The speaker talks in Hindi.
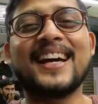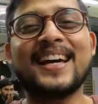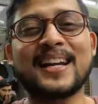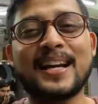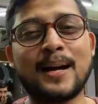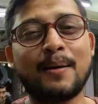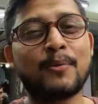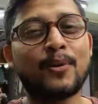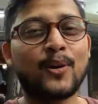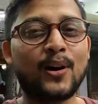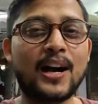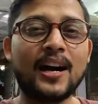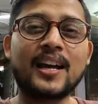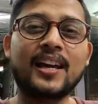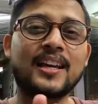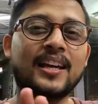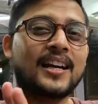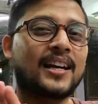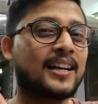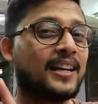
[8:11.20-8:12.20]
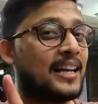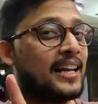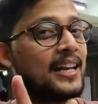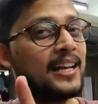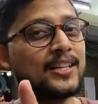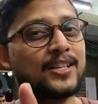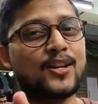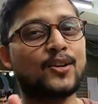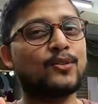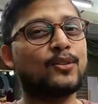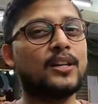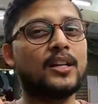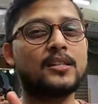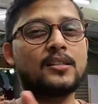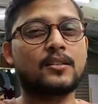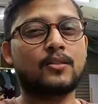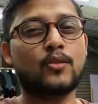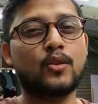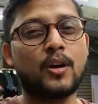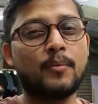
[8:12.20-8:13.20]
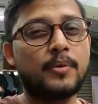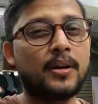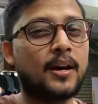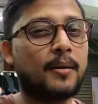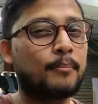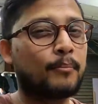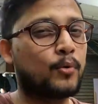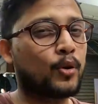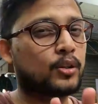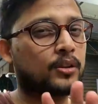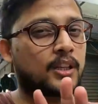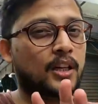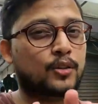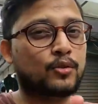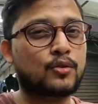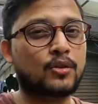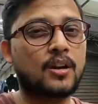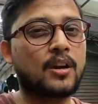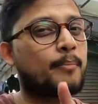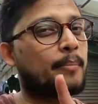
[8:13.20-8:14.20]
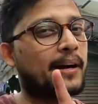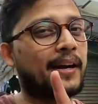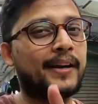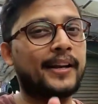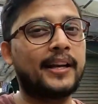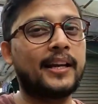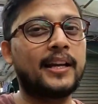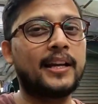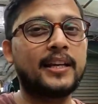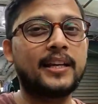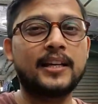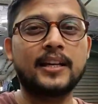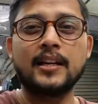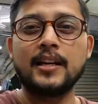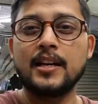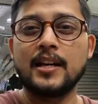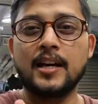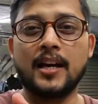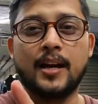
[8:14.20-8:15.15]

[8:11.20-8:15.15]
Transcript: खैर आप लोग आके अगर लेना चाहो तो ले सकते हो अभी हम बहुत थक चुके हैं पेंटे ले लिए